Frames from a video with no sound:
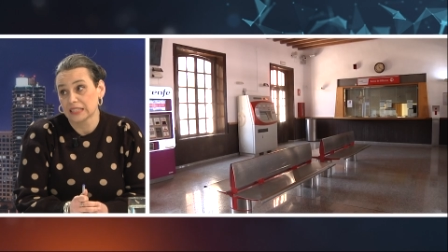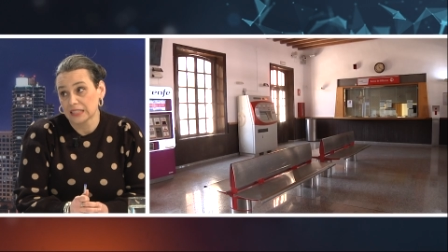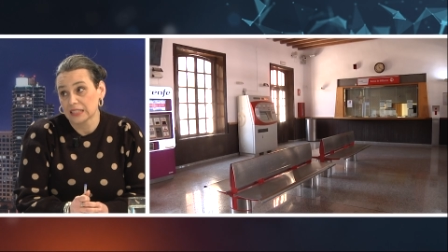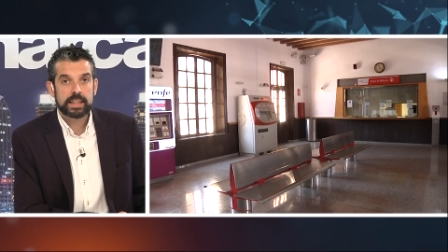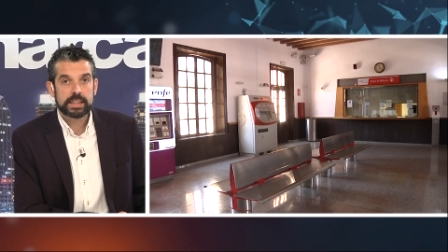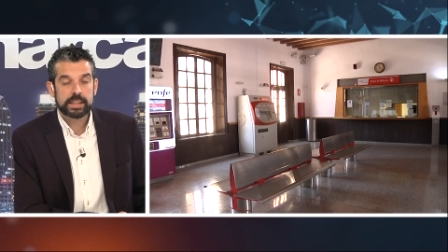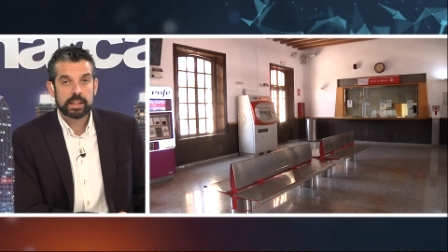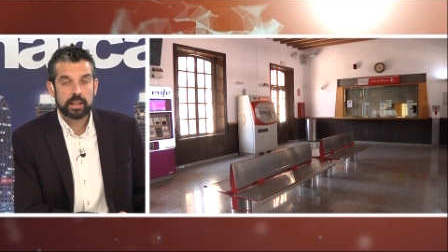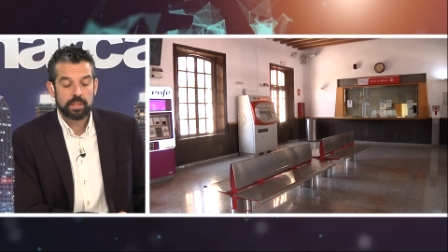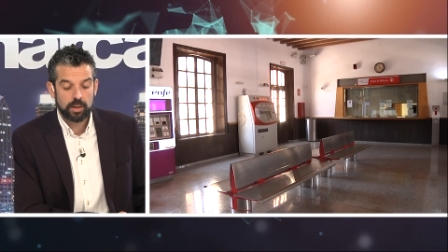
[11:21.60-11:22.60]
a
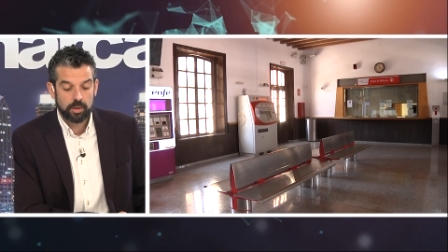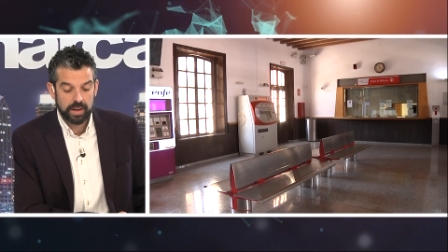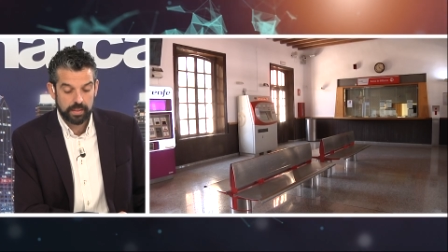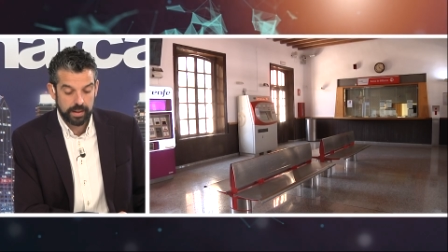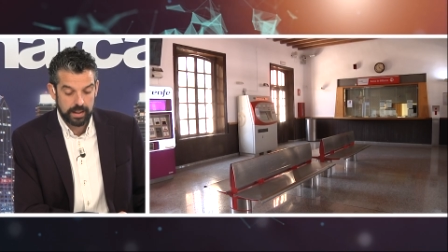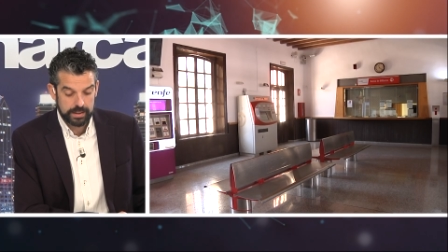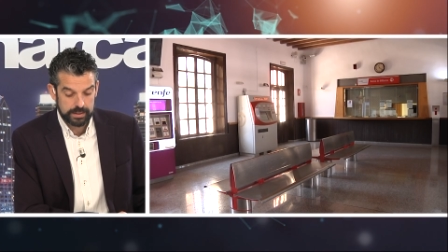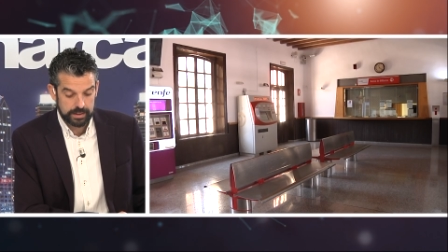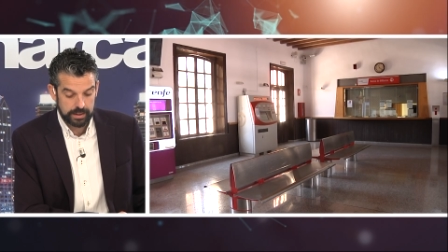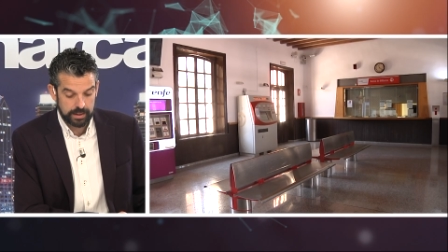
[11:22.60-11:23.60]
535
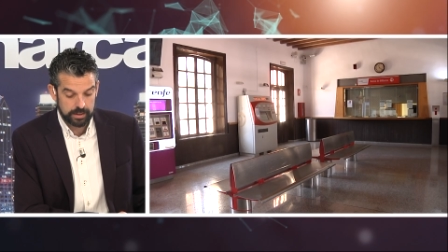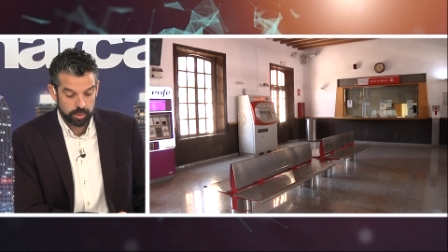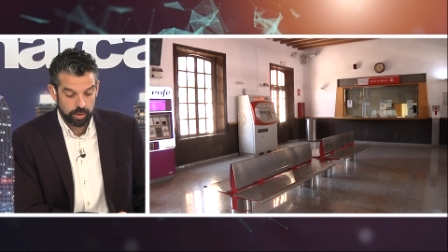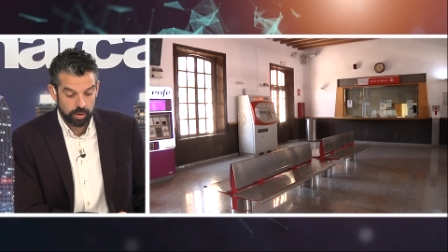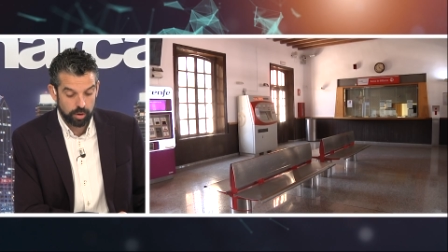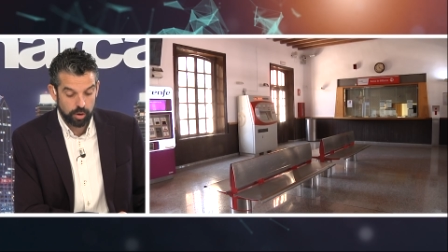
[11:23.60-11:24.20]
parcelas en suelo